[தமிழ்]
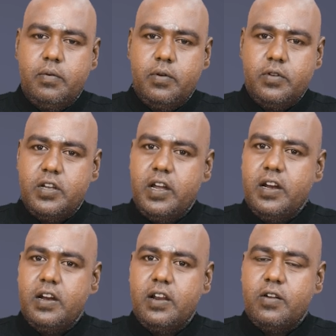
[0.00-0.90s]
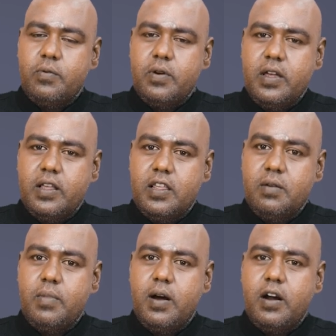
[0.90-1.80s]
ஒரு செயினில் இருக்கக்கூடிய
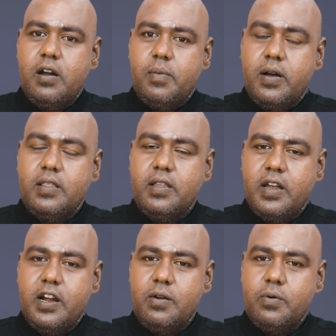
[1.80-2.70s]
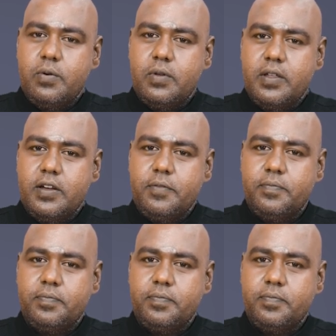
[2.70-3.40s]
திருமாங்கல்யம் மருந்து கீழே விழுவது